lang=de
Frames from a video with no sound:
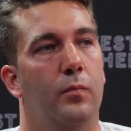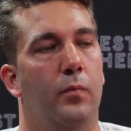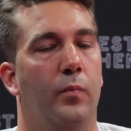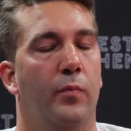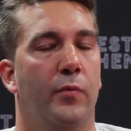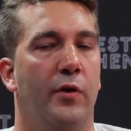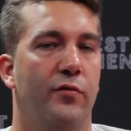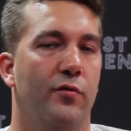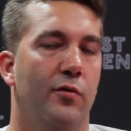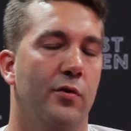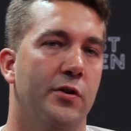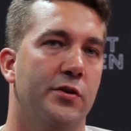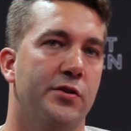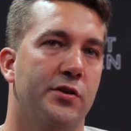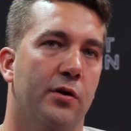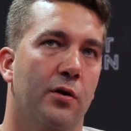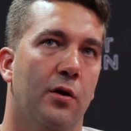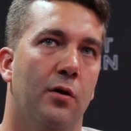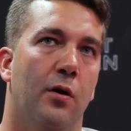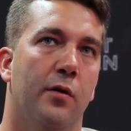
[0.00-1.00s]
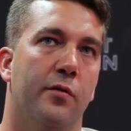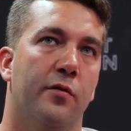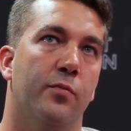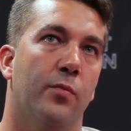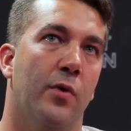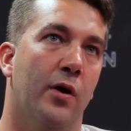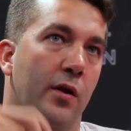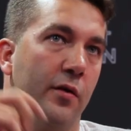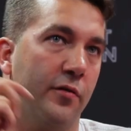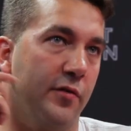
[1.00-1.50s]
Natürlich, genau. Also ich
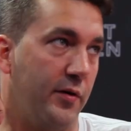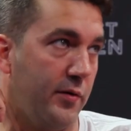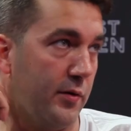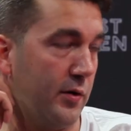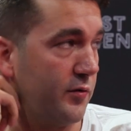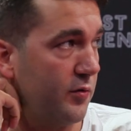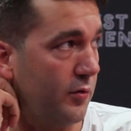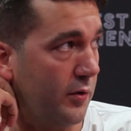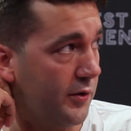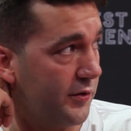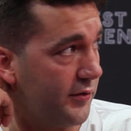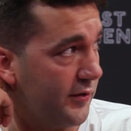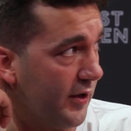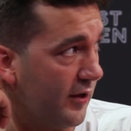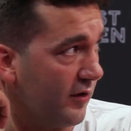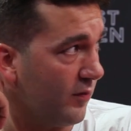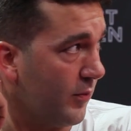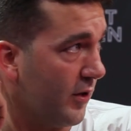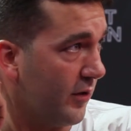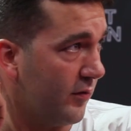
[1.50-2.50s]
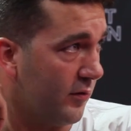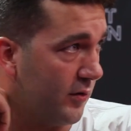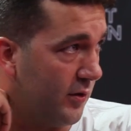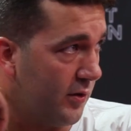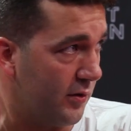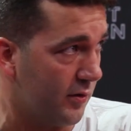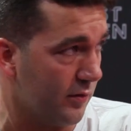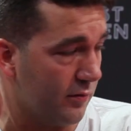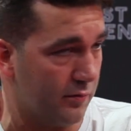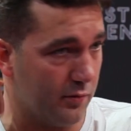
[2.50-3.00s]
meine, das hat natürlich erstmal so
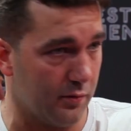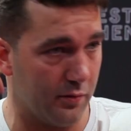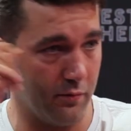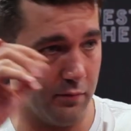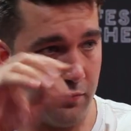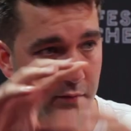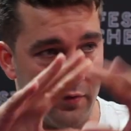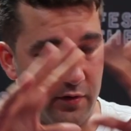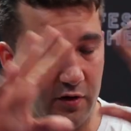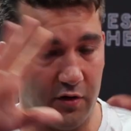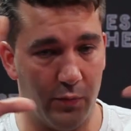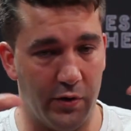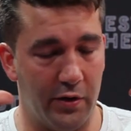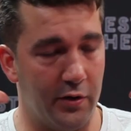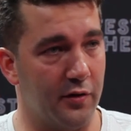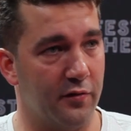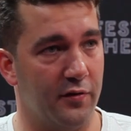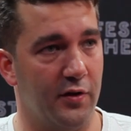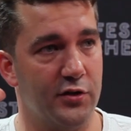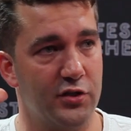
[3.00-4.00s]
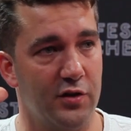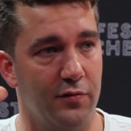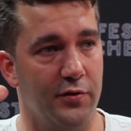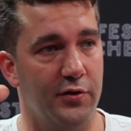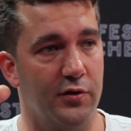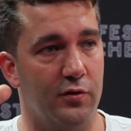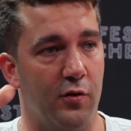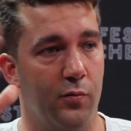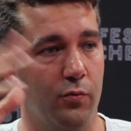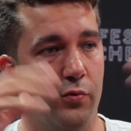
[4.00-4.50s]
eine, sag ich mal, eine
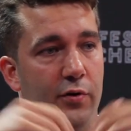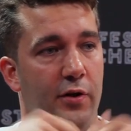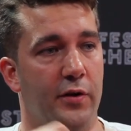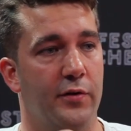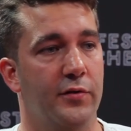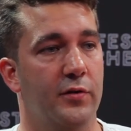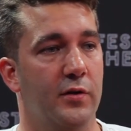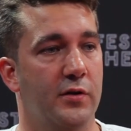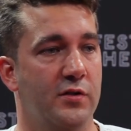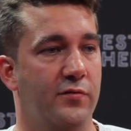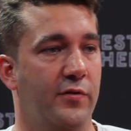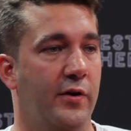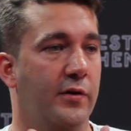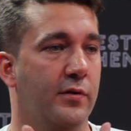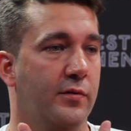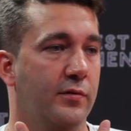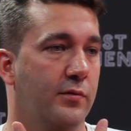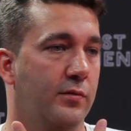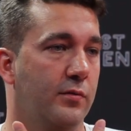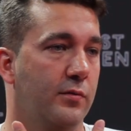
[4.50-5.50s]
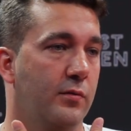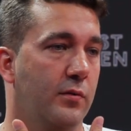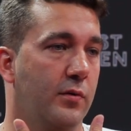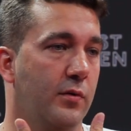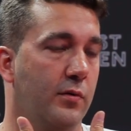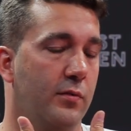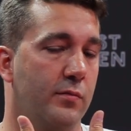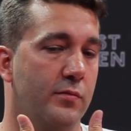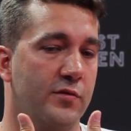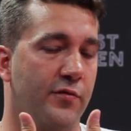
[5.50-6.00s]
gesellschaftliche Komponente, eine zweiten,
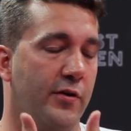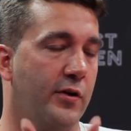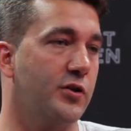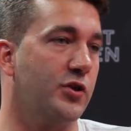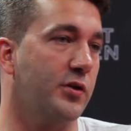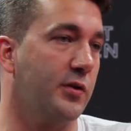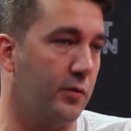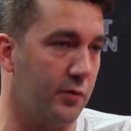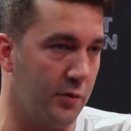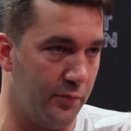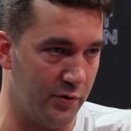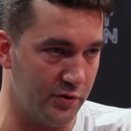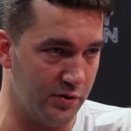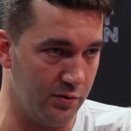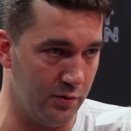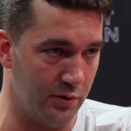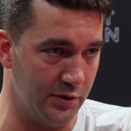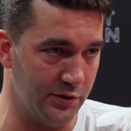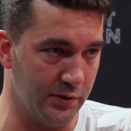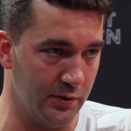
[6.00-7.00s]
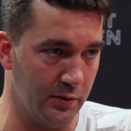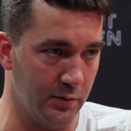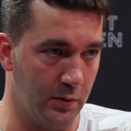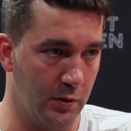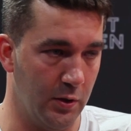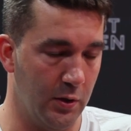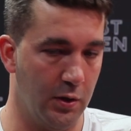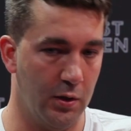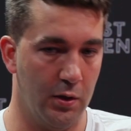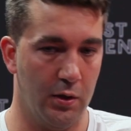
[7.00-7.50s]
einen zweiten Schritt auch eine persönliche,
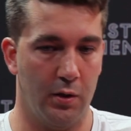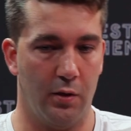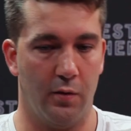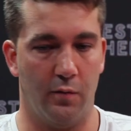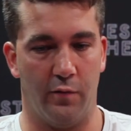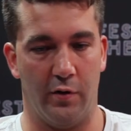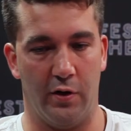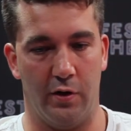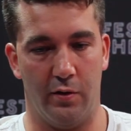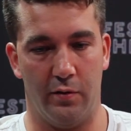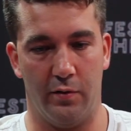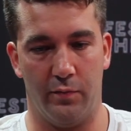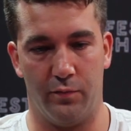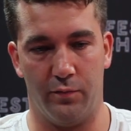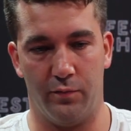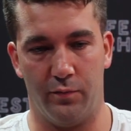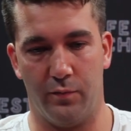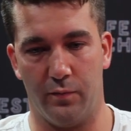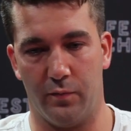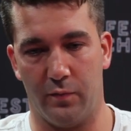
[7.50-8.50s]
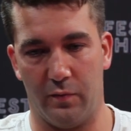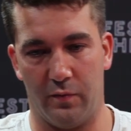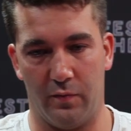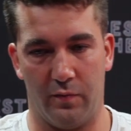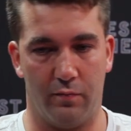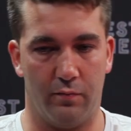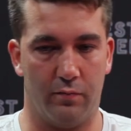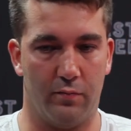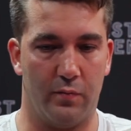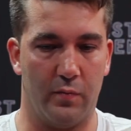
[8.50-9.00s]
weil im
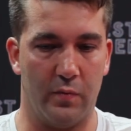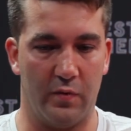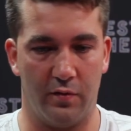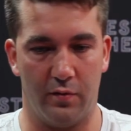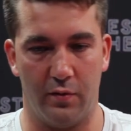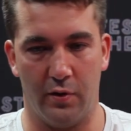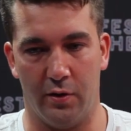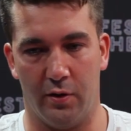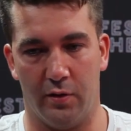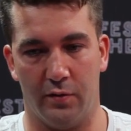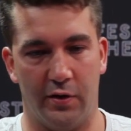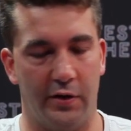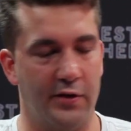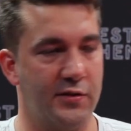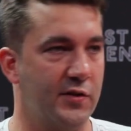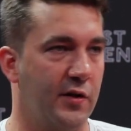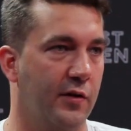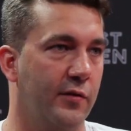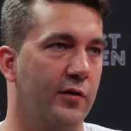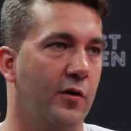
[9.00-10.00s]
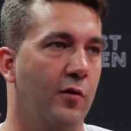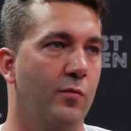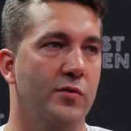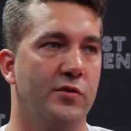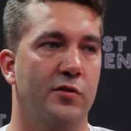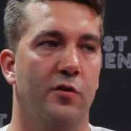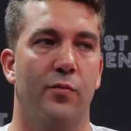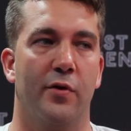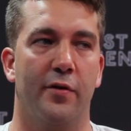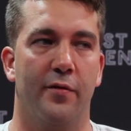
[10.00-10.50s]
äh, Drehzeitraum ist
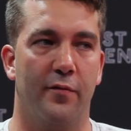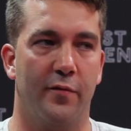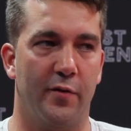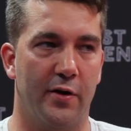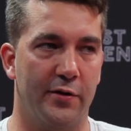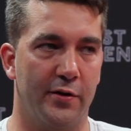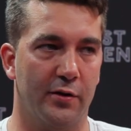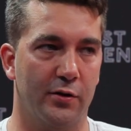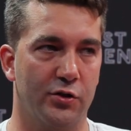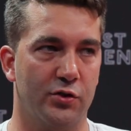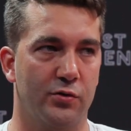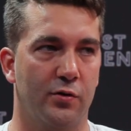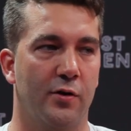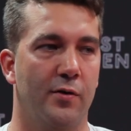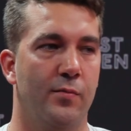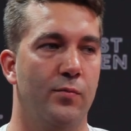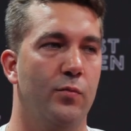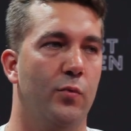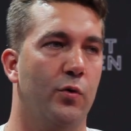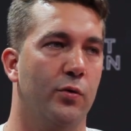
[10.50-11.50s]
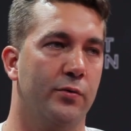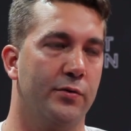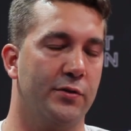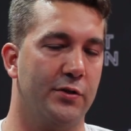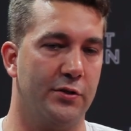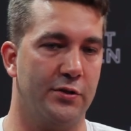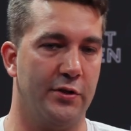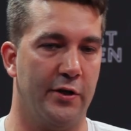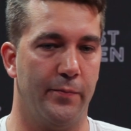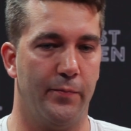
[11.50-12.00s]
auch mein Vater gestorben und
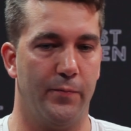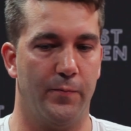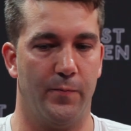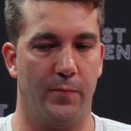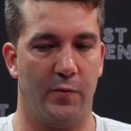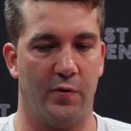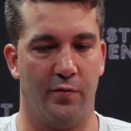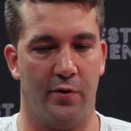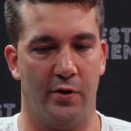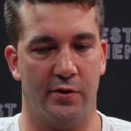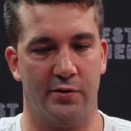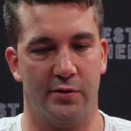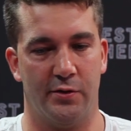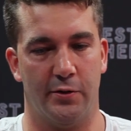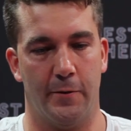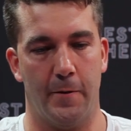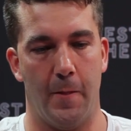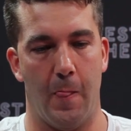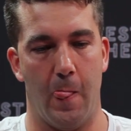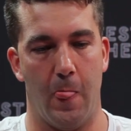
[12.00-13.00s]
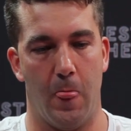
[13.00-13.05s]
ich habe quasi